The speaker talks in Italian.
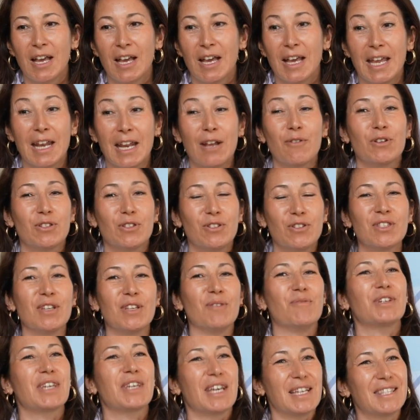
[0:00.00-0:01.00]
E da questo ci
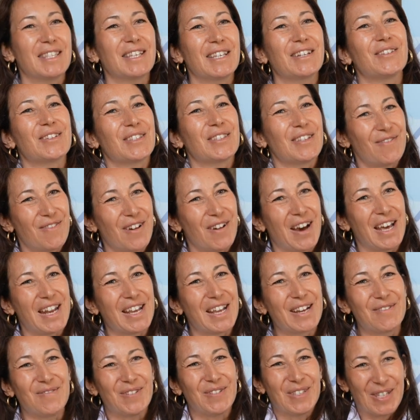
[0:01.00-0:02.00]
siamo chiesti cosa
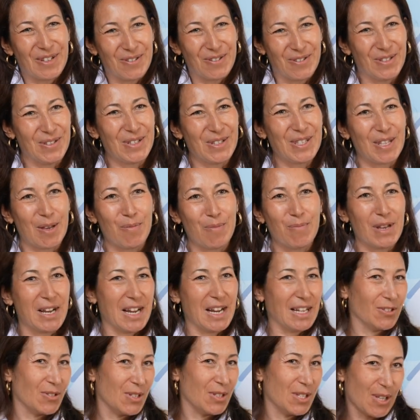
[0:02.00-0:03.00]
fare, come secondo step è
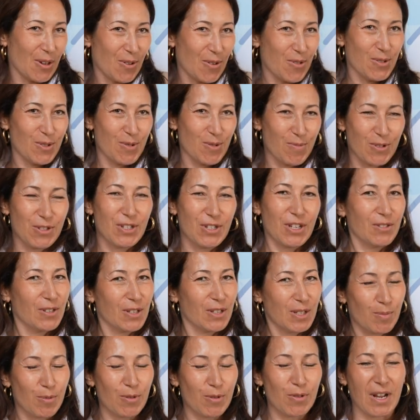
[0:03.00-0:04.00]
nato il secondo progetto
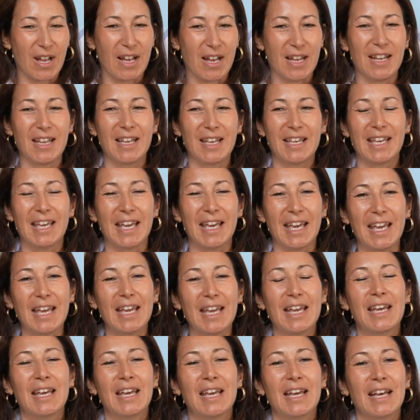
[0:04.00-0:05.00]
Esplorare che
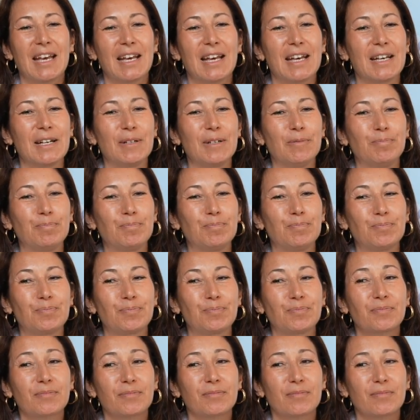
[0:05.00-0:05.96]
um,